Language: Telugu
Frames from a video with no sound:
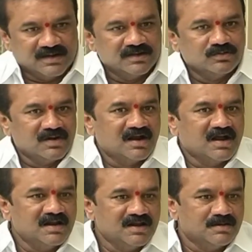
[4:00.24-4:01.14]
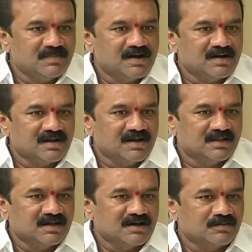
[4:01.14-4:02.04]
ఏది ఉన్నా కానీ ఇమ్మీడియట్గా
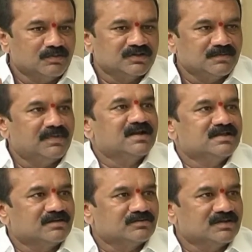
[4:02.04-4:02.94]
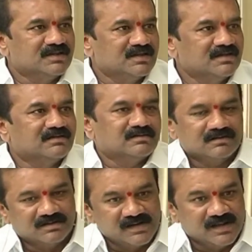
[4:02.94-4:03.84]
ఈయన దగ్గరికి పోతే పని జరుగుతుంది
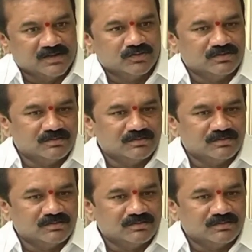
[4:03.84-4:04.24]
లేదు